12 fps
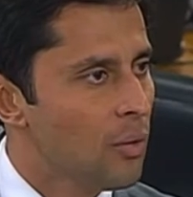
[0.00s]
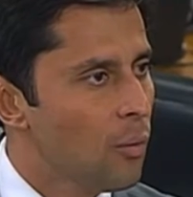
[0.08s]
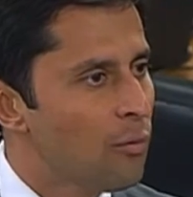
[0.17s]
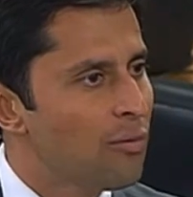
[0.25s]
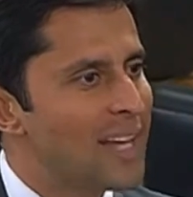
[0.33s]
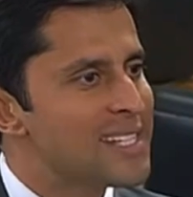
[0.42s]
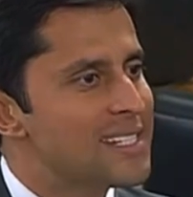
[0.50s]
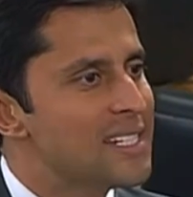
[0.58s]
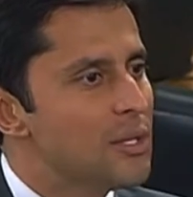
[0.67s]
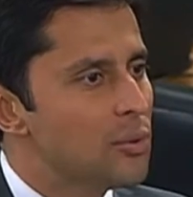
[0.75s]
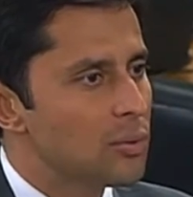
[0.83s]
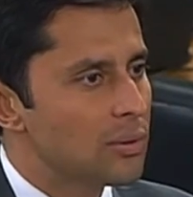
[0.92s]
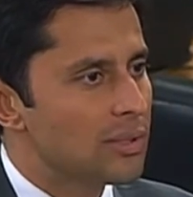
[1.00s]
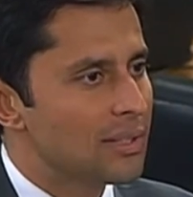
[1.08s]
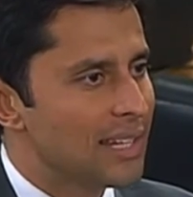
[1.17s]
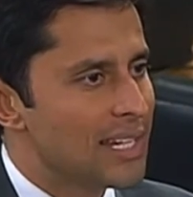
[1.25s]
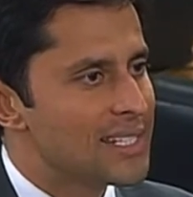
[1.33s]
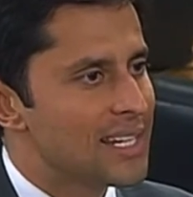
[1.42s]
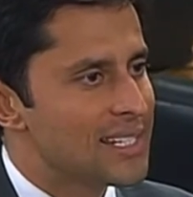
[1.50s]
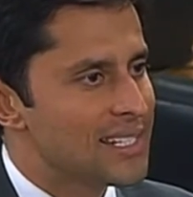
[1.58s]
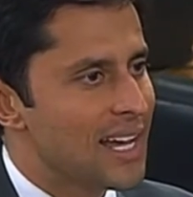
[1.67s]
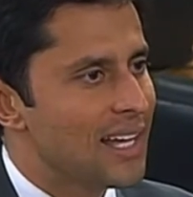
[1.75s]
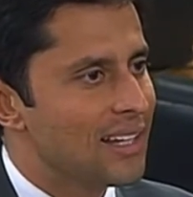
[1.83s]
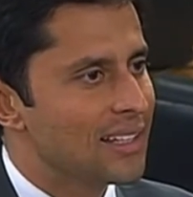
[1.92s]
O vazio dessa
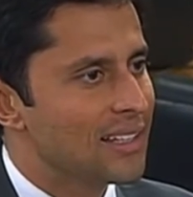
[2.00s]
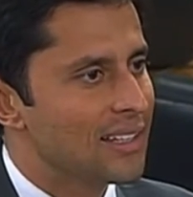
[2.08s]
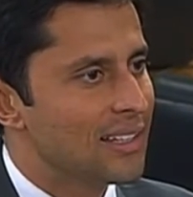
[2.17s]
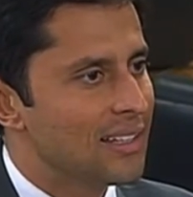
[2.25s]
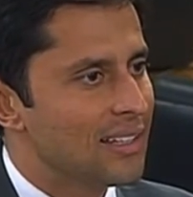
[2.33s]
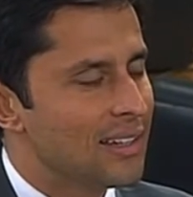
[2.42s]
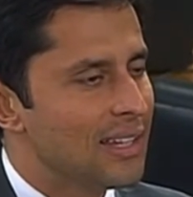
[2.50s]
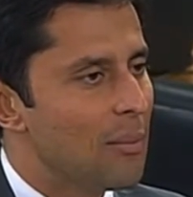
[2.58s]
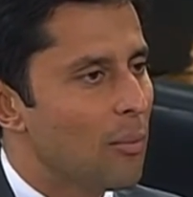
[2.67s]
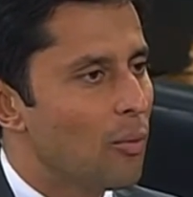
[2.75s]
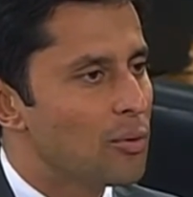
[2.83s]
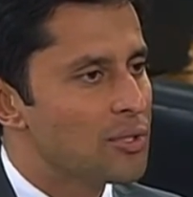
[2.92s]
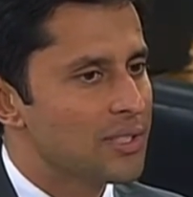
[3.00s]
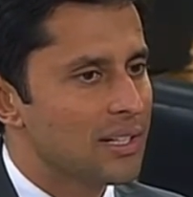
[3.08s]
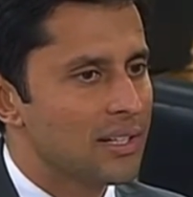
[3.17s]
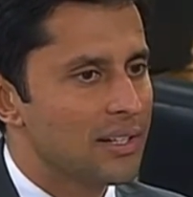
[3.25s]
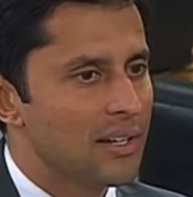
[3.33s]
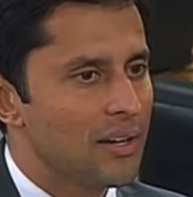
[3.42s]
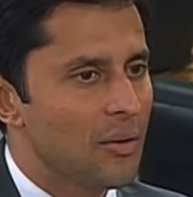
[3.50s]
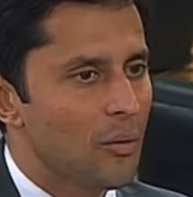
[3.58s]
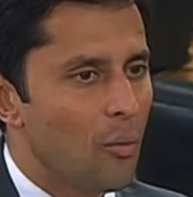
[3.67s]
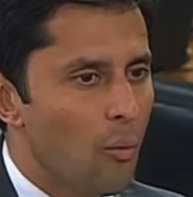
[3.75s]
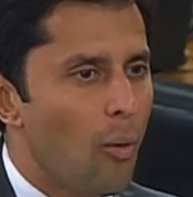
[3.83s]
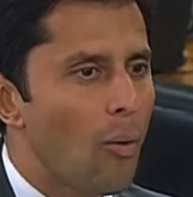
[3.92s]
sala demonstra
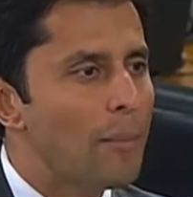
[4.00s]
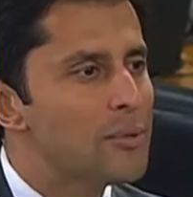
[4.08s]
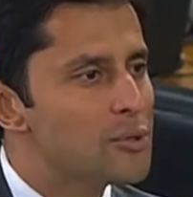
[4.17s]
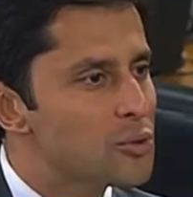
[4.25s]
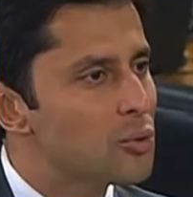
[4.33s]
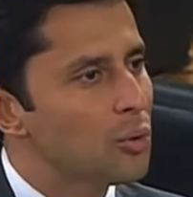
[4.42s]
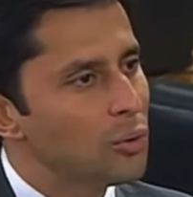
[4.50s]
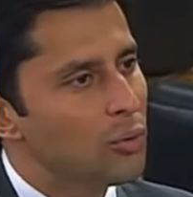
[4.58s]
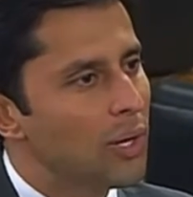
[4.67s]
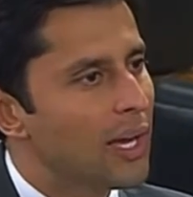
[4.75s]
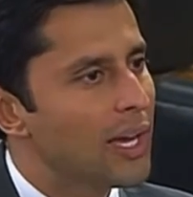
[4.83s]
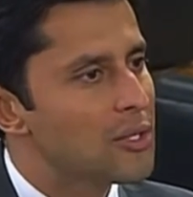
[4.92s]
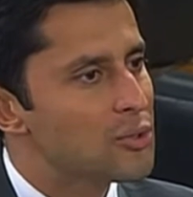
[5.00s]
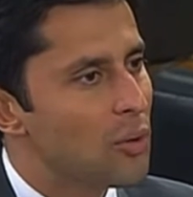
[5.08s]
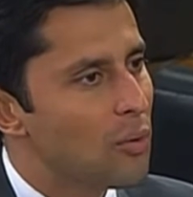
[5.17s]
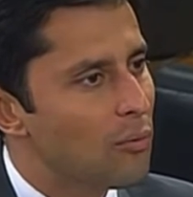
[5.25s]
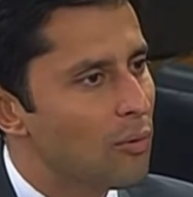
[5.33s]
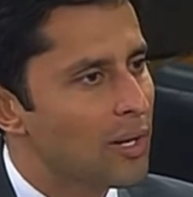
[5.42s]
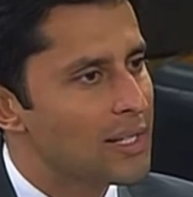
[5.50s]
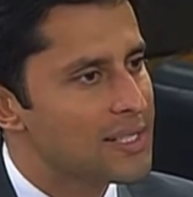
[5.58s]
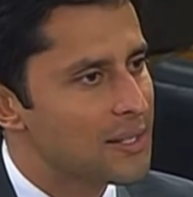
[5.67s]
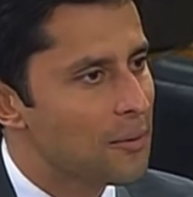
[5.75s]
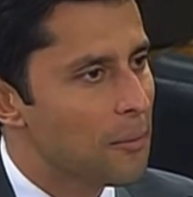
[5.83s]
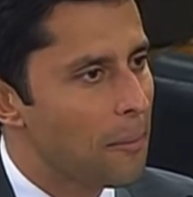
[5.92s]
o quão absurdo é a sua
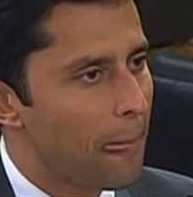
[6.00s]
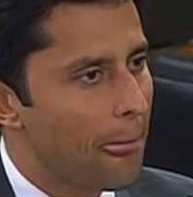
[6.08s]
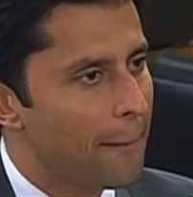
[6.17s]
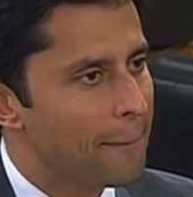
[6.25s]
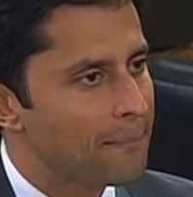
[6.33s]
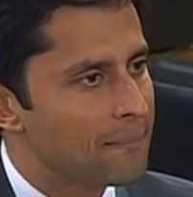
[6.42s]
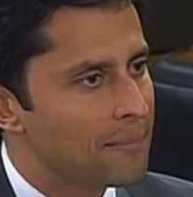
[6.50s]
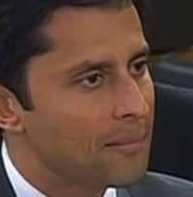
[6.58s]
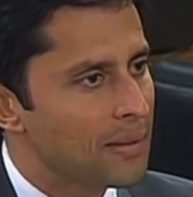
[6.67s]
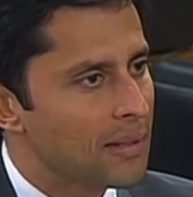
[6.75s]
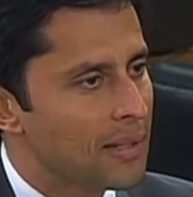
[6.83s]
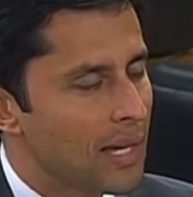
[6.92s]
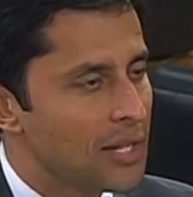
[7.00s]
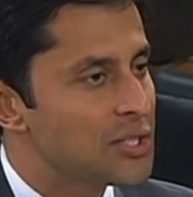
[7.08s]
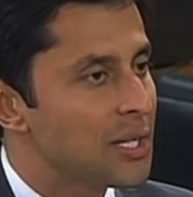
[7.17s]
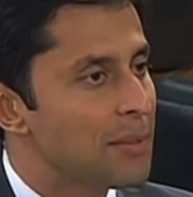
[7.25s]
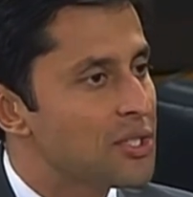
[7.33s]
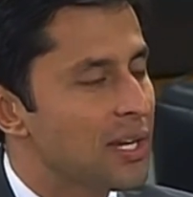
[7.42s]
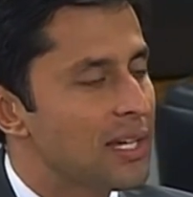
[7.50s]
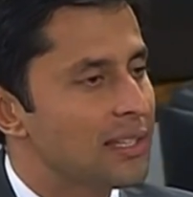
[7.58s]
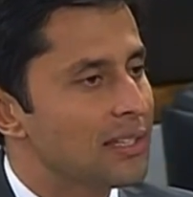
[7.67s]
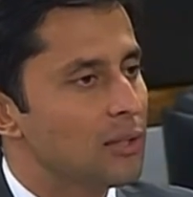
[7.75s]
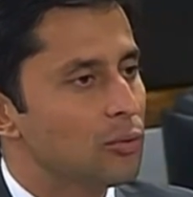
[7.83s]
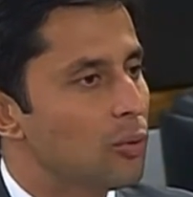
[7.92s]
convocação. E a
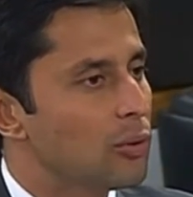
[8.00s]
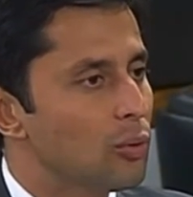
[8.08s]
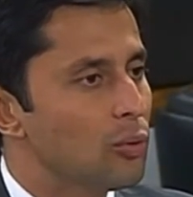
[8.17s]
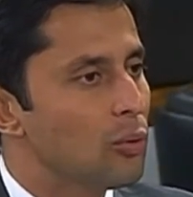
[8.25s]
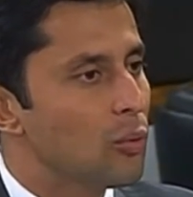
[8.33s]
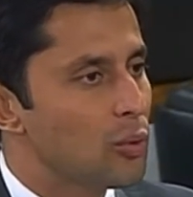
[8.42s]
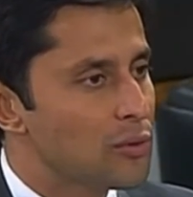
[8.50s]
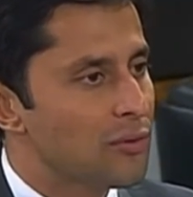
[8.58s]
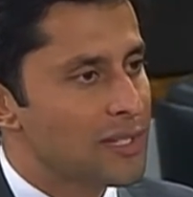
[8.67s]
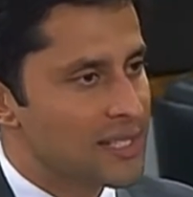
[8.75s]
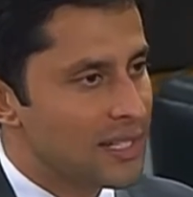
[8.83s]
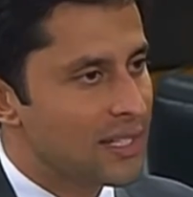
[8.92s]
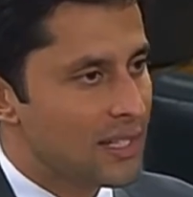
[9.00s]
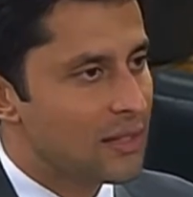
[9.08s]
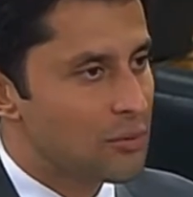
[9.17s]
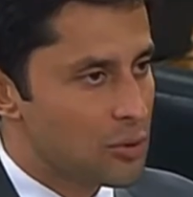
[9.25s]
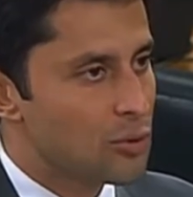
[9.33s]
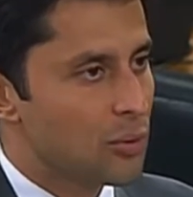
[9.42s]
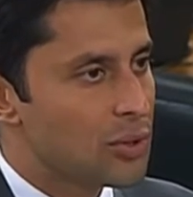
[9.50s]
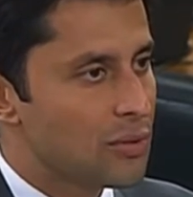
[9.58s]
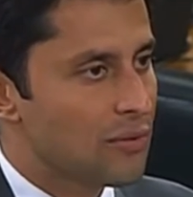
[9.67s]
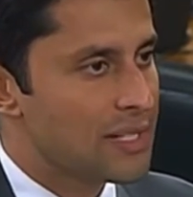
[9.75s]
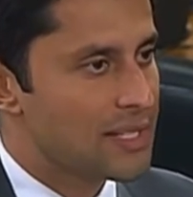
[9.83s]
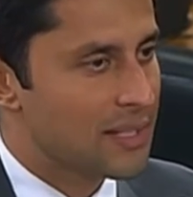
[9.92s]
extrema-direita tentou a todo custo fazer que o senhor
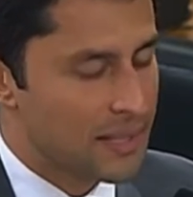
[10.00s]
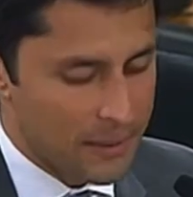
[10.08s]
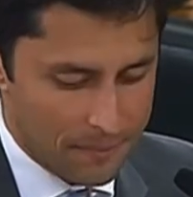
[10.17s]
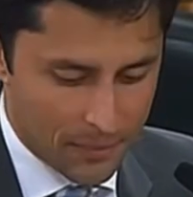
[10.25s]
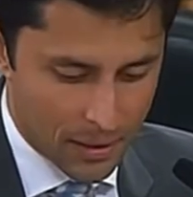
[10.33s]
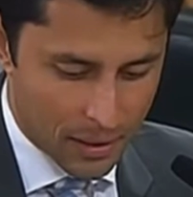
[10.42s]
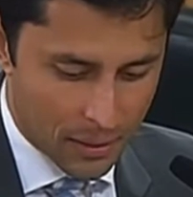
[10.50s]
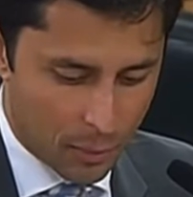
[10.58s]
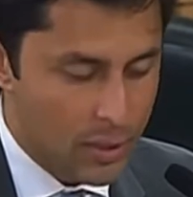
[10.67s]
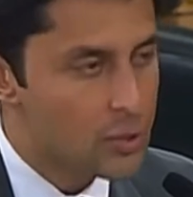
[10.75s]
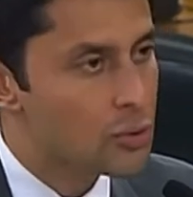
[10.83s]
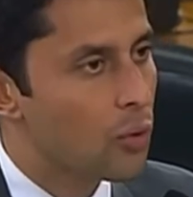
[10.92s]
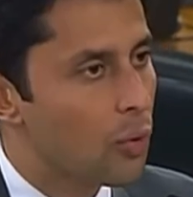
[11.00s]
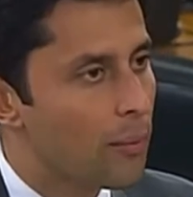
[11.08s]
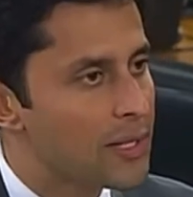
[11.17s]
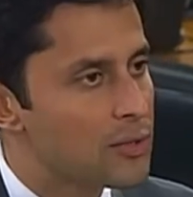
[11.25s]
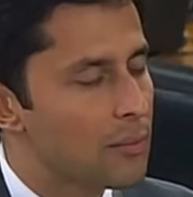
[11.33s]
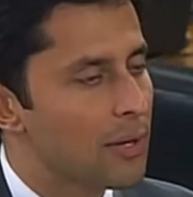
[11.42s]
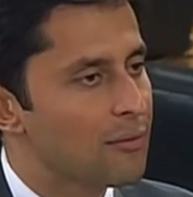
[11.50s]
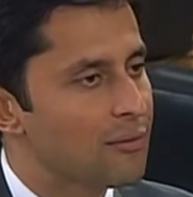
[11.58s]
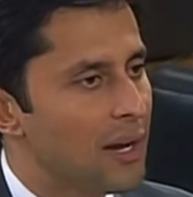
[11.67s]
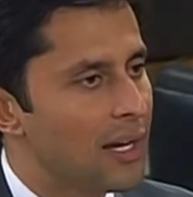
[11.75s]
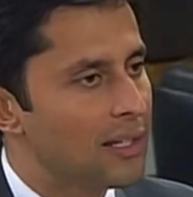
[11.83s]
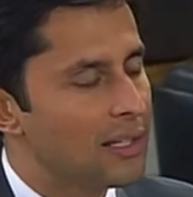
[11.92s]
estivesse aqui. Por isso, começo a minha
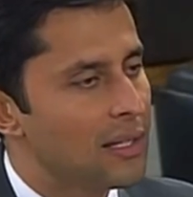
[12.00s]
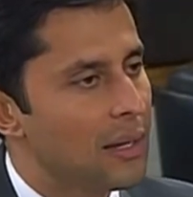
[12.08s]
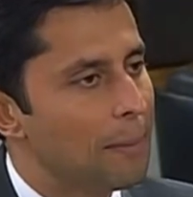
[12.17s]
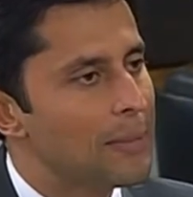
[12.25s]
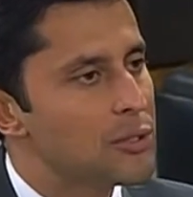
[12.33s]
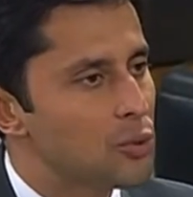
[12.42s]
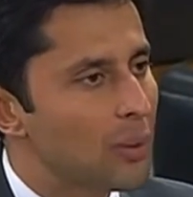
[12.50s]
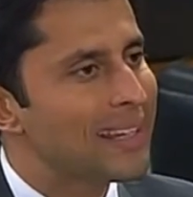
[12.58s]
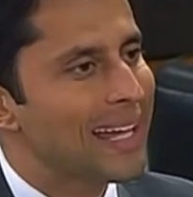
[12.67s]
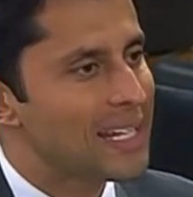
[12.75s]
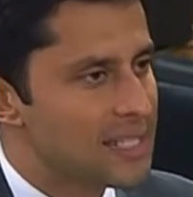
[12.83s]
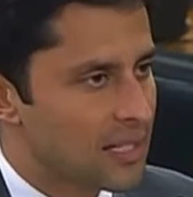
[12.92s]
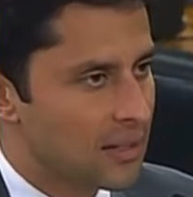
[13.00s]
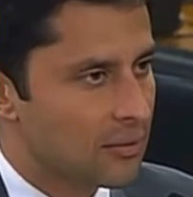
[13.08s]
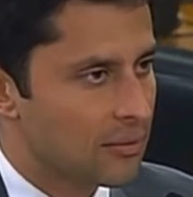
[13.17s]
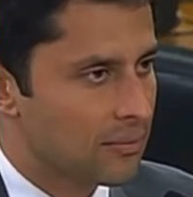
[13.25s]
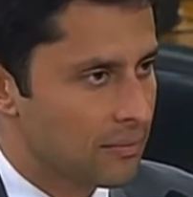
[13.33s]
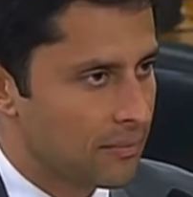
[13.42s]
fala me solidarizando.